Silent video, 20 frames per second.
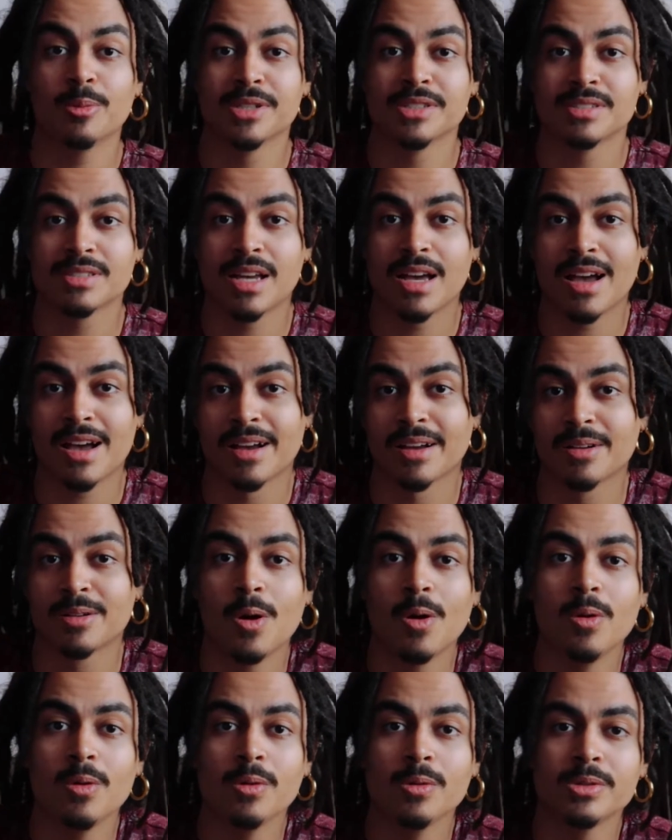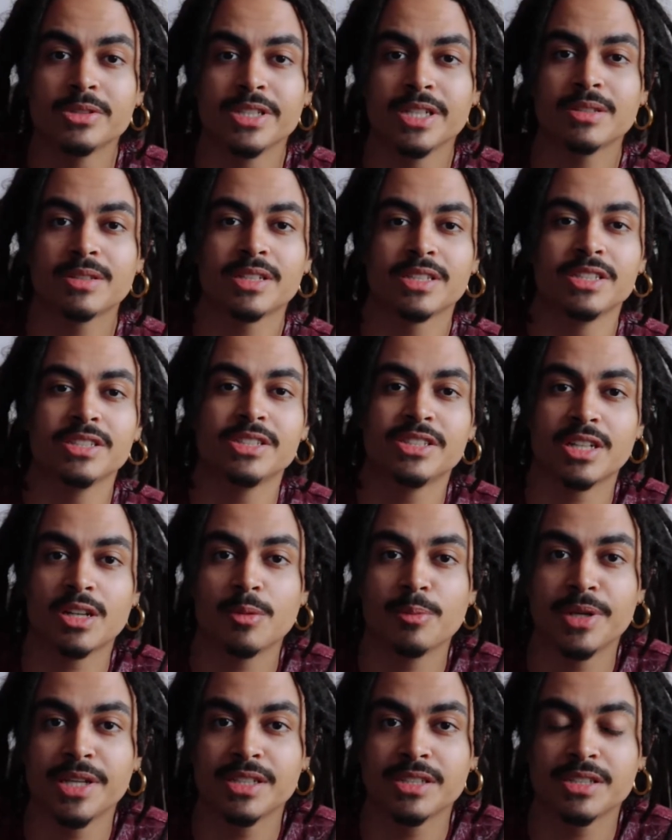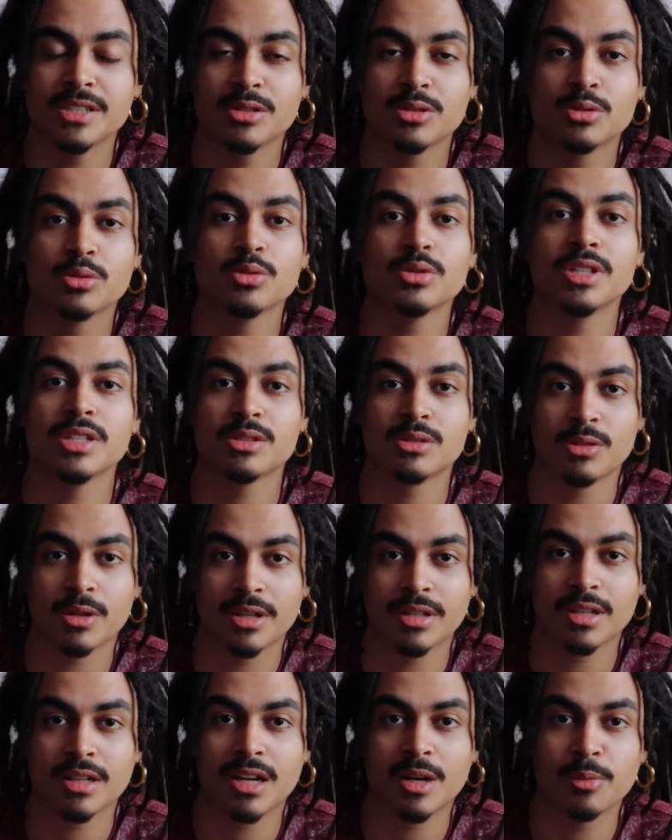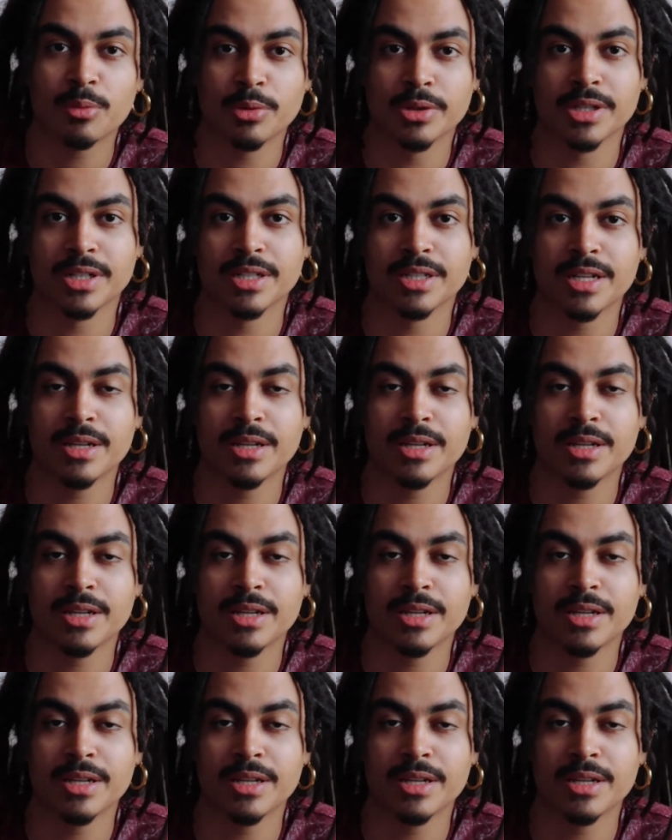começar, qual o jeito que a gente geralmente estuda a história da capoeira,